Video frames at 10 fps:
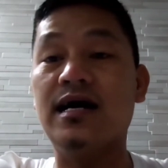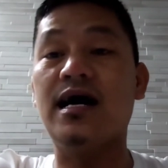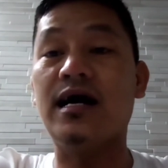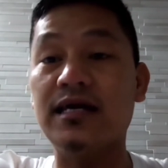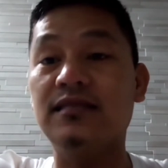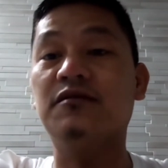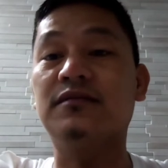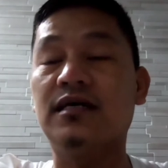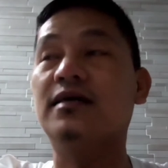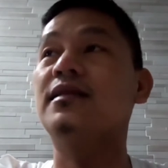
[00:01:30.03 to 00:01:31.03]
akin yon
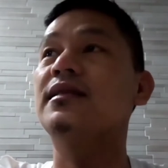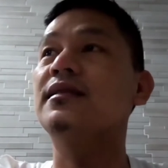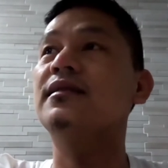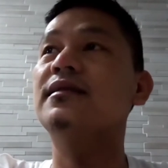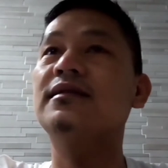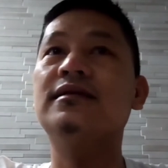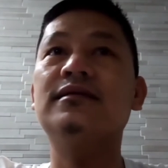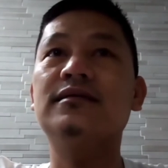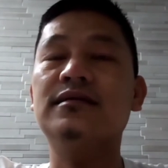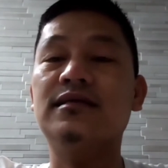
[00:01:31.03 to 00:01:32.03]
dahil
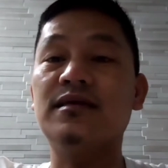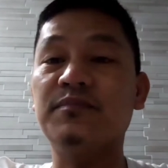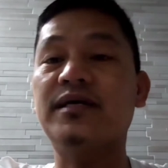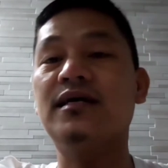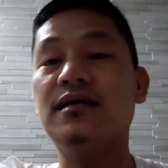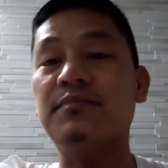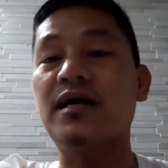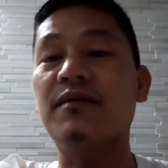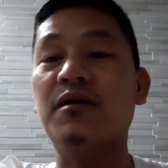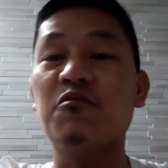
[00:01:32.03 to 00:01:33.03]
siyempre
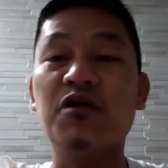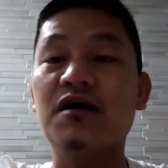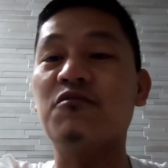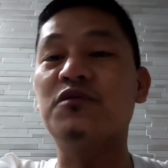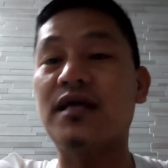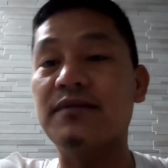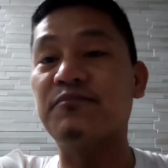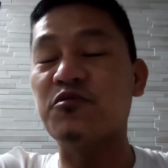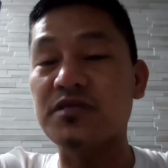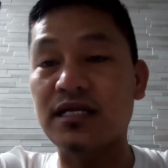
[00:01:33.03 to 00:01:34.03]
parang magulang ko na rin
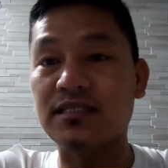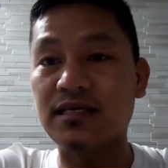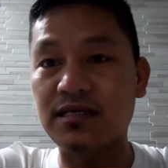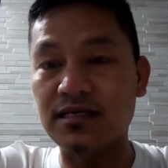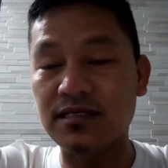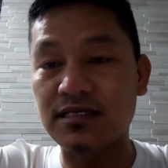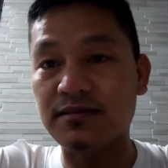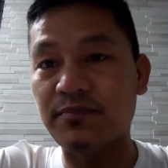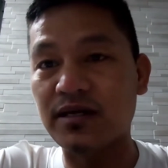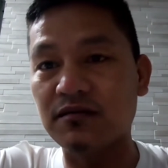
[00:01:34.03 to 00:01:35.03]
po dyan si
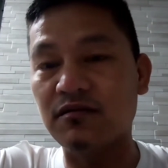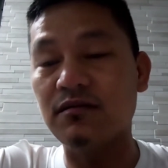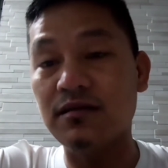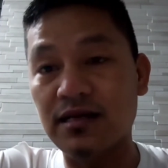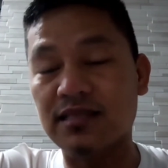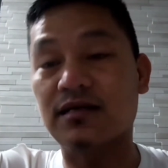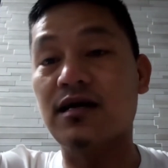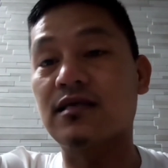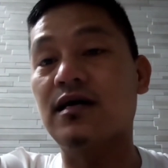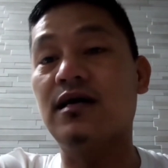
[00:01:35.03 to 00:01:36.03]
Papainol at saka
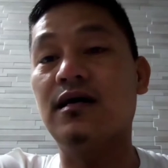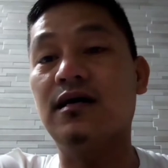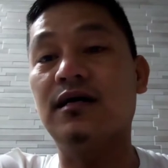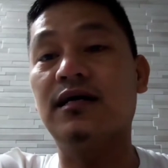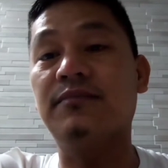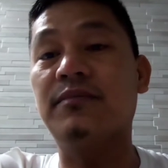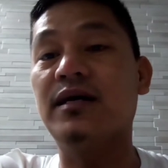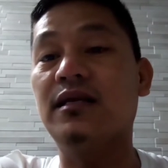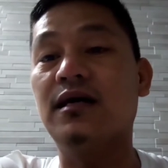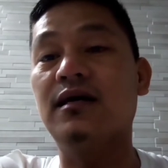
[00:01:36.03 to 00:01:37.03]
sa kay Mama
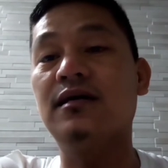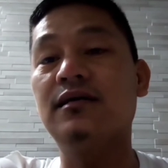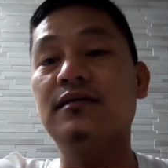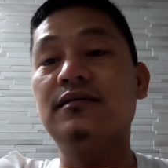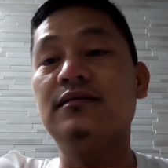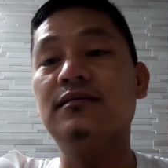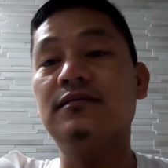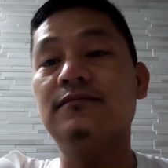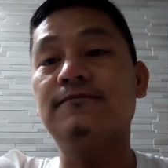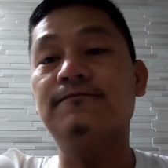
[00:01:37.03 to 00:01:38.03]
Ila
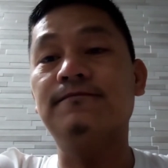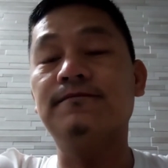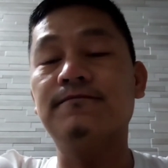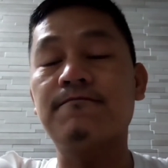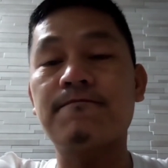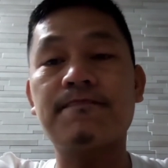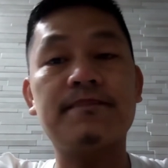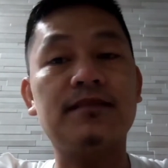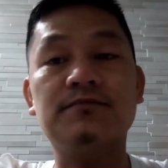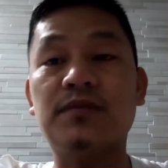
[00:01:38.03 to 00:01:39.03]
hmm.
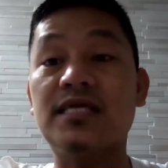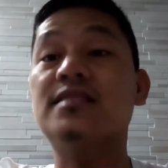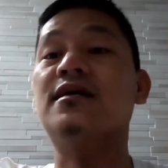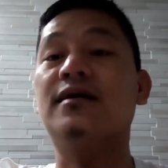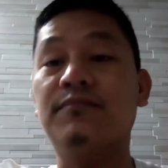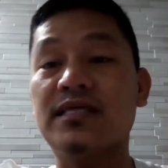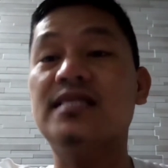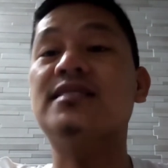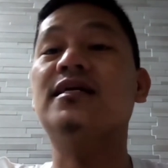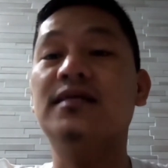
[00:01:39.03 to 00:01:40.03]
pasinsa
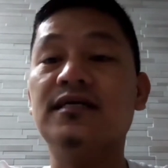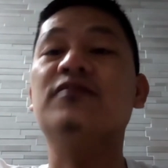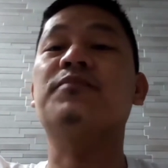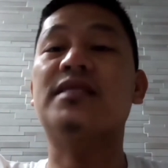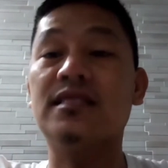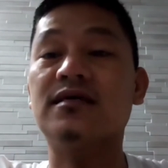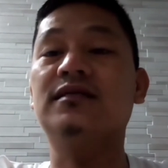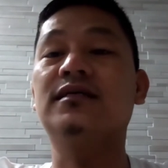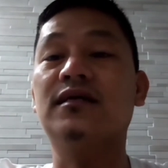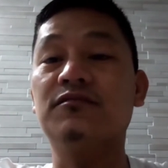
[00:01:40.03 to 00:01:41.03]
pasinsa din kayo pasinsa
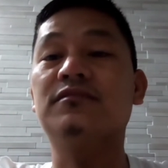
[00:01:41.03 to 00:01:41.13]
din kayo